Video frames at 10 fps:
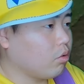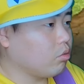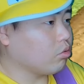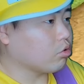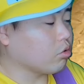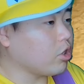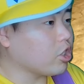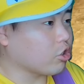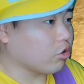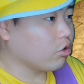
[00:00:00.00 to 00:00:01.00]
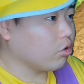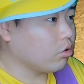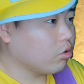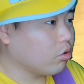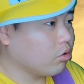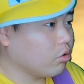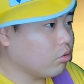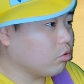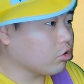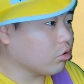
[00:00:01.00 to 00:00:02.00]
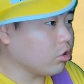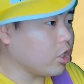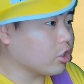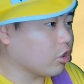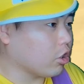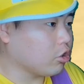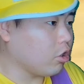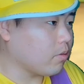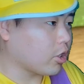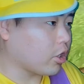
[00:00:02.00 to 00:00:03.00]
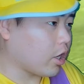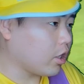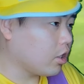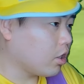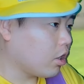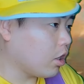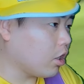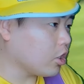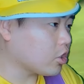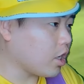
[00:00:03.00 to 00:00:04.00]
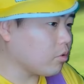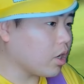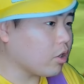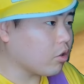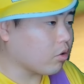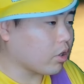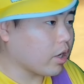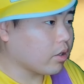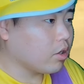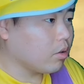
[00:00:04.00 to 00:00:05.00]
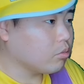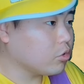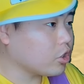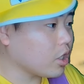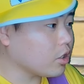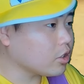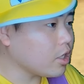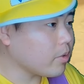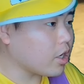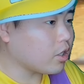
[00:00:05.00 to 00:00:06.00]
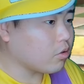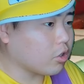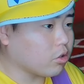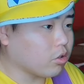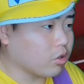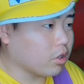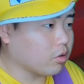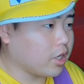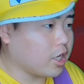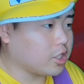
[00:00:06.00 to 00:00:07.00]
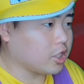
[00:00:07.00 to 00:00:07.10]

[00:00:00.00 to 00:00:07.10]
嘘でしょ嘘でしょちょっと待って話だいぶ変わるよこれむちゃくちゃ前に抜けとるよあのデイジー